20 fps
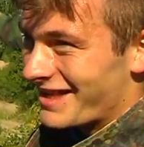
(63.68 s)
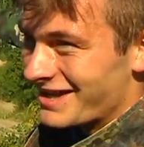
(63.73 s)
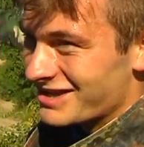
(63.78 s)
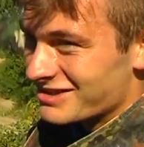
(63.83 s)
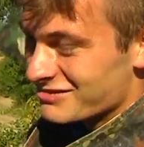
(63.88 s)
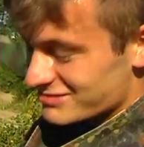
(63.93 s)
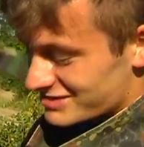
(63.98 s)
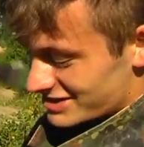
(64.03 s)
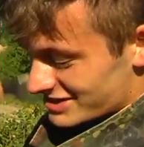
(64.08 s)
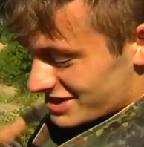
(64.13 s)
nie,
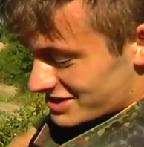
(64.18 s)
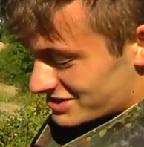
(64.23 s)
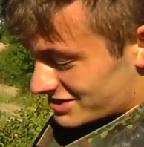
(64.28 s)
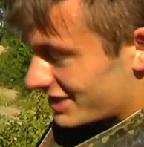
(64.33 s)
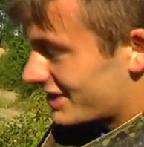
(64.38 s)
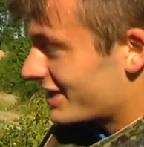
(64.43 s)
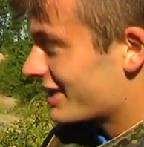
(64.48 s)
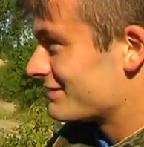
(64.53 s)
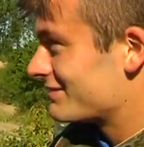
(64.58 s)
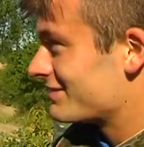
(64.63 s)
myślę, że
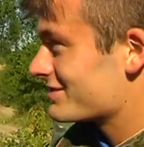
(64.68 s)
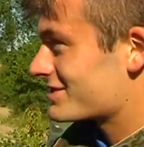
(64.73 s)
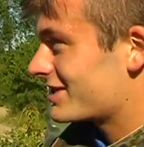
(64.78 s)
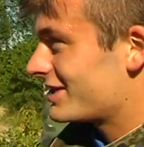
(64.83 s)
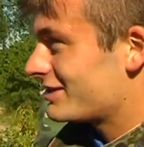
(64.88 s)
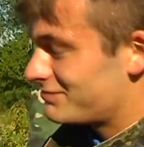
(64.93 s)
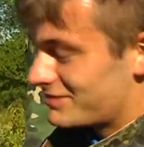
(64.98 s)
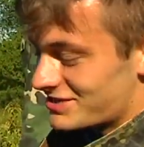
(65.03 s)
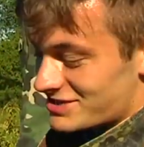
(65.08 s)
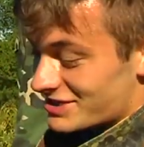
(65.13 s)
czterech może,
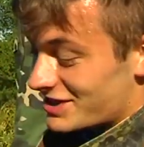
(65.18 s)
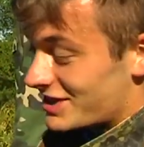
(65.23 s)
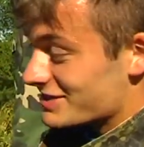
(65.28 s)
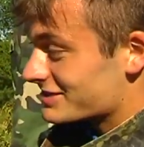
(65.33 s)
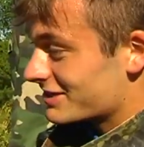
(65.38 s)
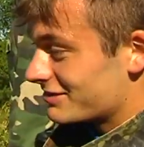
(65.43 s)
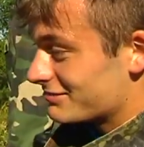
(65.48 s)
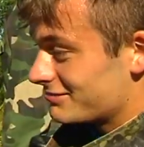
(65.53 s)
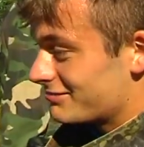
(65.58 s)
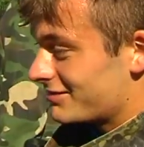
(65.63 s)
ale pierwszy raz
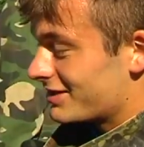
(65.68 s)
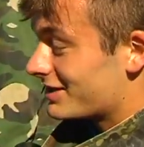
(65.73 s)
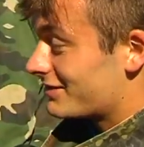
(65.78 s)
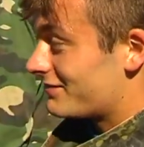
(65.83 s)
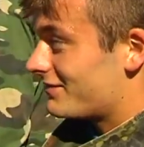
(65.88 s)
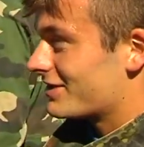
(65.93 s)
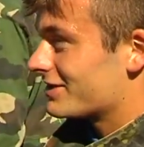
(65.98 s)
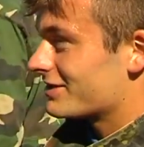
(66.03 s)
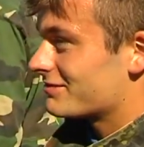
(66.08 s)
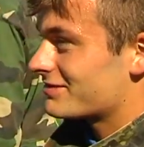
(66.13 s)
gram mega
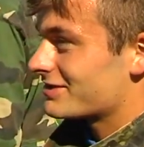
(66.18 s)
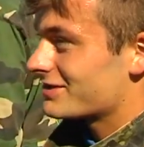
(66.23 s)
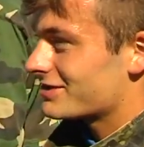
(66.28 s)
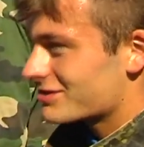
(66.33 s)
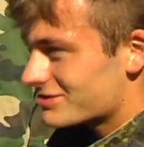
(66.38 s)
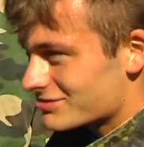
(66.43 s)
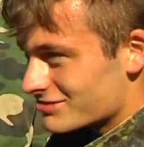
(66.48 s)
fajnie, naprawdę.